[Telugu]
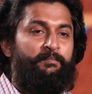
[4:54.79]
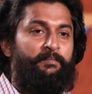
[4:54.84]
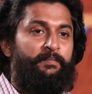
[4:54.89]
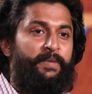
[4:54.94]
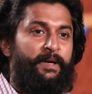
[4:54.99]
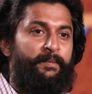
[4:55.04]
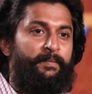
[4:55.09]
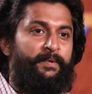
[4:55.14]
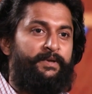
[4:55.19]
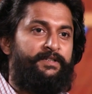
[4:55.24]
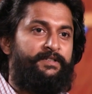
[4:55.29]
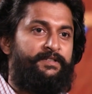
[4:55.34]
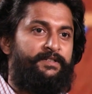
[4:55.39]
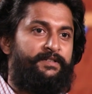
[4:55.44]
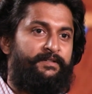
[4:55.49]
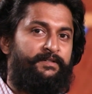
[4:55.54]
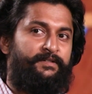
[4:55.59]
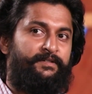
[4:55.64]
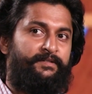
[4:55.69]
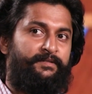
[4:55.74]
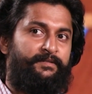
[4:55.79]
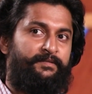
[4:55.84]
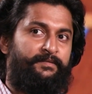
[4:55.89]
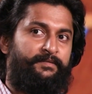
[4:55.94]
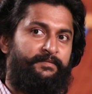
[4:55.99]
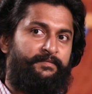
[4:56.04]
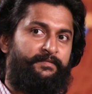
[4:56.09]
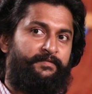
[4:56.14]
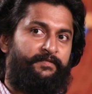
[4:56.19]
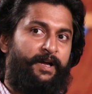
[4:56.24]
ప్రపంచం
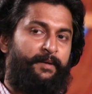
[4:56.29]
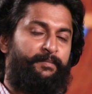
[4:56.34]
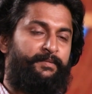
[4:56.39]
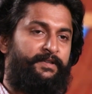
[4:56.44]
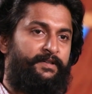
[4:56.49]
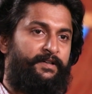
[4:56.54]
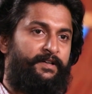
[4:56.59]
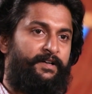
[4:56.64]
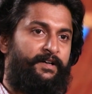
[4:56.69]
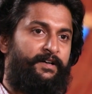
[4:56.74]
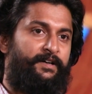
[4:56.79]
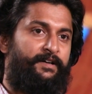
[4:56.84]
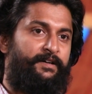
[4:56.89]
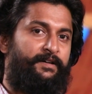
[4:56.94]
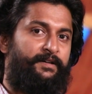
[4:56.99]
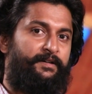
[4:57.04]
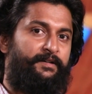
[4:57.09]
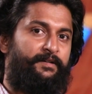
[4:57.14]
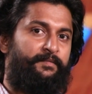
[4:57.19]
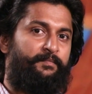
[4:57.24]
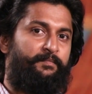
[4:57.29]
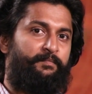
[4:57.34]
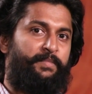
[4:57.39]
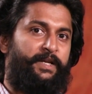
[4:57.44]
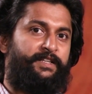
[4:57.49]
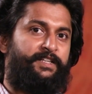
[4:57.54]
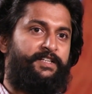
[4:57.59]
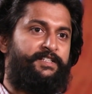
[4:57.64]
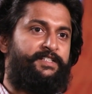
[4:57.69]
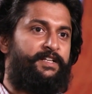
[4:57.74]
వ్యాప్తంగా
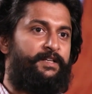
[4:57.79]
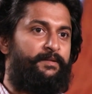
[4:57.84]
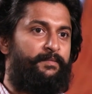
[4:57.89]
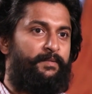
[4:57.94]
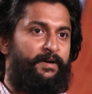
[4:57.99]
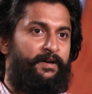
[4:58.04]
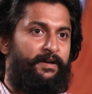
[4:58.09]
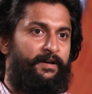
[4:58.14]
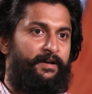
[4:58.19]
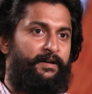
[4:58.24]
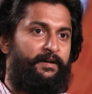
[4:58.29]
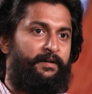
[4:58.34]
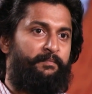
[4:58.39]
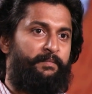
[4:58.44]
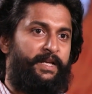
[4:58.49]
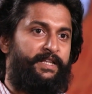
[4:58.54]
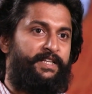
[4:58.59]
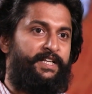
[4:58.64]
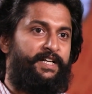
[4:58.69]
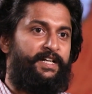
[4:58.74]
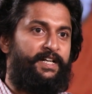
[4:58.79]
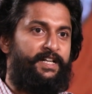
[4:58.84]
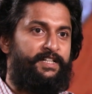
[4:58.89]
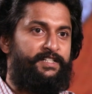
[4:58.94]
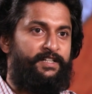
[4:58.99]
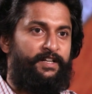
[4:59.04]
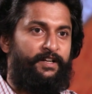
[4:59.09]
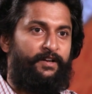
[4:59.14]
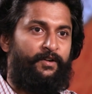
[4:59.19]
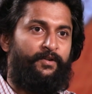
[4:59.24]
ప్రతి సినిమా ప్రతి
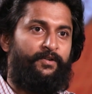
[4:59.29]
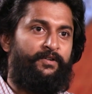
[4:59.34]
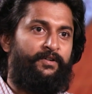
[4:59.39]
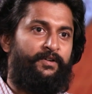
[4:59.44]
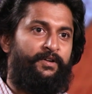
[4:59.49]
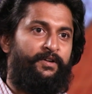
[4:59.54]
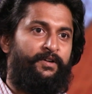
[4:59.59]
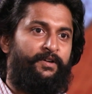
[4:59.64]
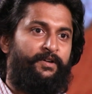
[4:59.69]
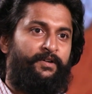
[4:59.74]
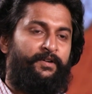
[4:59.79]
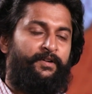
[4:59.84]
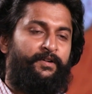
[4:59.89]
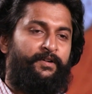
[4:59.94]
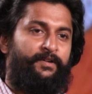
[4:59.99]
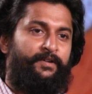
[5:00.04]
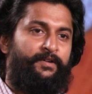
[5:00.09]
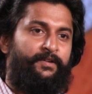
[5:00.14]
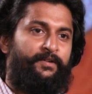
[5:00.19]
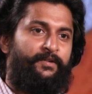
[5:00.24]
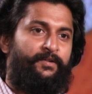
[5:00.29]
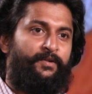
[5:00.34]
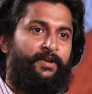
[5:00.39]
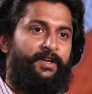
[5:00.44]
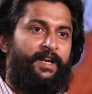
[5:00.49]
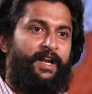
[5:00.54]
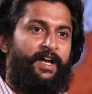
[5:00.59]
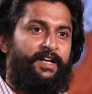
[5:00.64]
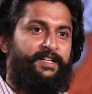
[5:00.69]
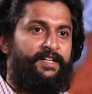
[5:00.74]
ఇండస్ట్రీలో
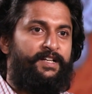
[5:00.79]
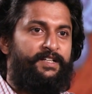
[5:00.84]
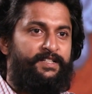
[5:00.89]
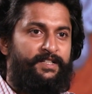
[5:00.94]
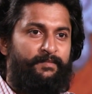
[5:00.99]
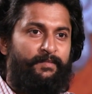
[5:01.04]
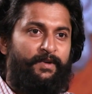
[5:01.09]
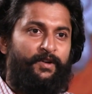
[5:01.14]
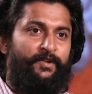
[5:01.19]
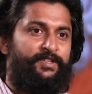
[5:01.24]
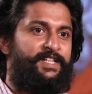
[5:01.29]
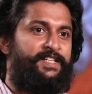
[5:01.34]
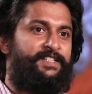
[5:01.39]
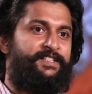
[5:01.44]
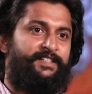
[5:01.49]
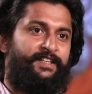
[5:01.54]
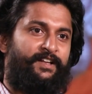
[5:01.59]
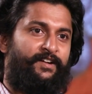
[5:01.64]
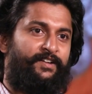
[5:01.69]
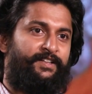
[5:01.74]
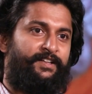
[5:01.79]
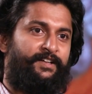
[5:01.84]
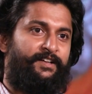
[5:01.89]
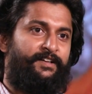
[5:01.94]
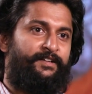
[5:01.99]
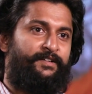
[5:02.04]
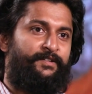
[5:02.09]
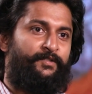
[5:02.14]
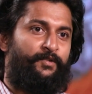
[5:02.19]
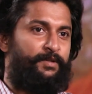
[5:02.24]
కొన్ని లక్షల సినిమాలు వచ్చేసిన తర్వాత
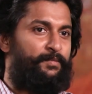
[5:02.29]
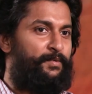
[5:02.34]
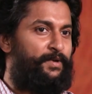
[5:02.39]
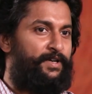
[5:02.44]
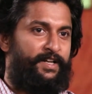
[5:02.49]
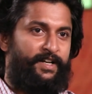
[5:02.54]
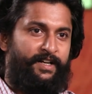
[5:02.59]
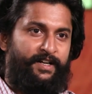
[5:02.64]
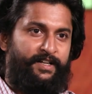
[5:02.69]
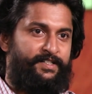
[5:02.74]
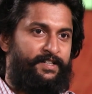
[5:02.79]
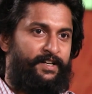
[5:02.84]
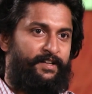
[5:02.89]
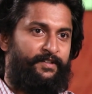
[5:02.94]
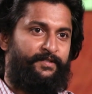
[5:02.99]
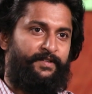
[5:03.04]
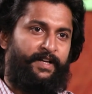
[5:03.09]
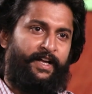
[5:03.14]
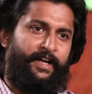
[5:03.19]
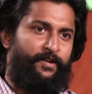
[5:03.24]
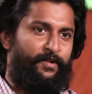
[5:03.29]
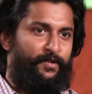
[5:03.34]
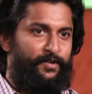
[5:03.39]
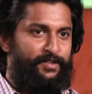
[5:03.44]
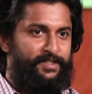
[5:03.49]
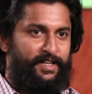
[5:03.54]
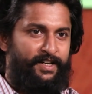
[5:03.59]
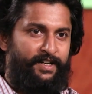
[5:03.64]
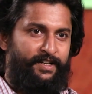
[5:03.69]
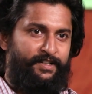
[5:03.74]
కొత్త పాయింట్ ఎక్కడి నుంచి రాదు ఎక్కడో
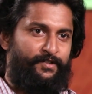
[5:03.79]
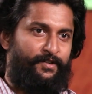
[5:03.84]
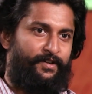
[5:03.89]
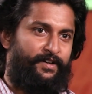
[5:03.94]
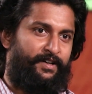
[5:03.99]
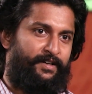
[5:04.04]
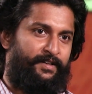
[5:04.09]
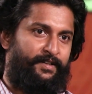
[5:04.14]
ఒక సైడ్ నుంచి ఒక